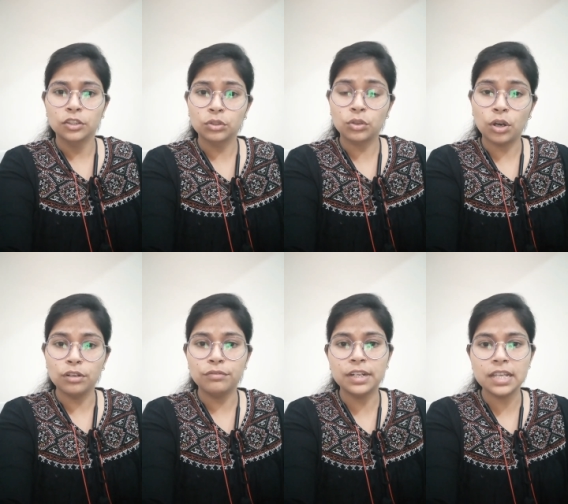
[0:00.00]
तो
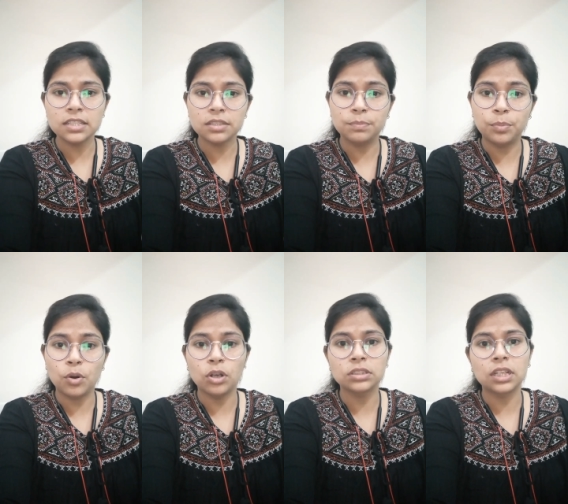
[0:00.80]
कॉन्फिडेंस
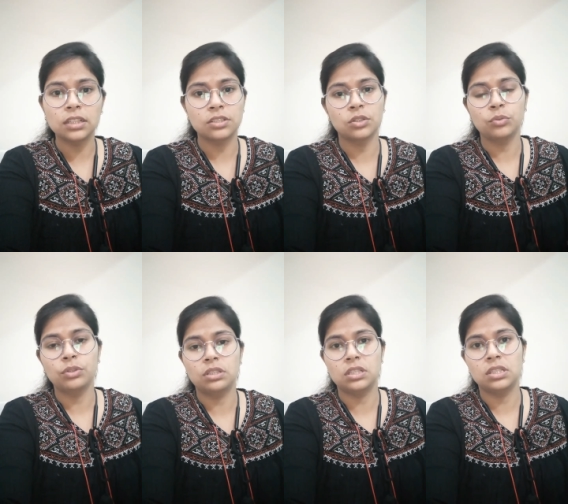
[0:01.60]
बहुत ज़्यादा
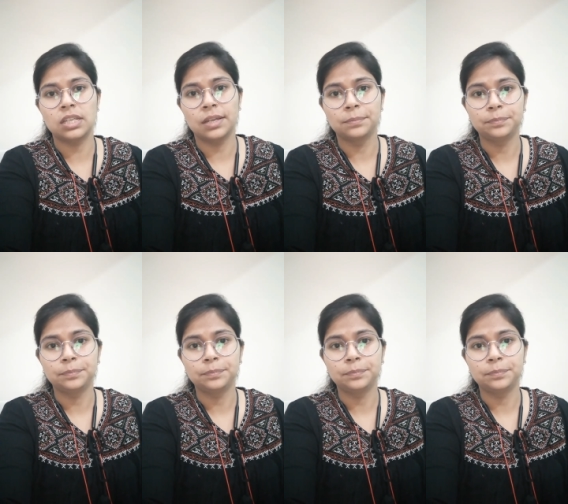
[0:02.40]
ज़रूरी चीज़ है